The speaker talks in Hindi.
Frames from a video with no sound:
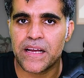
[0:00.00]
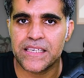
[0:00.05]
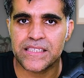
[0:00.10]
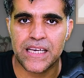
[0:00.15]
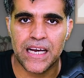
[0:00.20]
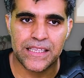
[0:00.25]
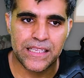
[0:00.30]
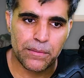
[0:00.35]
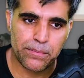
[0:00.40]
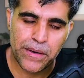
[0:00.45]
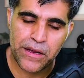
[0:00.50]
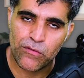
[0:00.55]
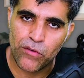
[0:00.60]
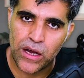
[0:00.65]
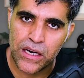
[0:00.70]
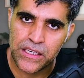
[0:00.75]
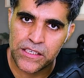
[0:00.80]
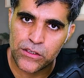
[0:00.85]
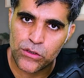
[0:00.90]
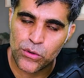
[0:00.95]
के साथ अपने
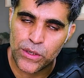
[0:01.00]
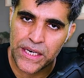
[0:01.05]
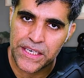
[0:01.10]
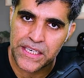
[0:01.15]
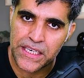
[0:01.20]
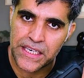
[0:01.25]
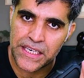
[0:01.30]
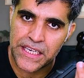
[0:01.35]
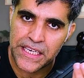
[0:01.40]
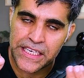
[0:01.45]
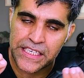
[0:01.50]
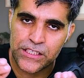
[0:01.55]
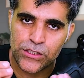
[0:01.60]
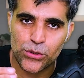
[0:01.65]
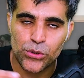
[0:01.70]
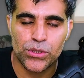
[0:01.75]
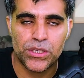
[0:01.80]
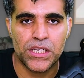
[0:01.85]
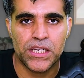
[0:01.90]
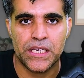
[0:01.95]
वॉलेट कनेक्ट करने की
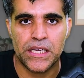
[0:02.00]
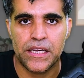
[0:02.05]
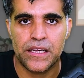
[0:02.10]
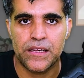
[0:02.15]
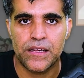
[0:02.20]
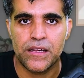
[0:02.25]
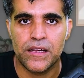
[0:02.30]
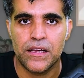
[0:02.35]
ज़रूरत ही नहीं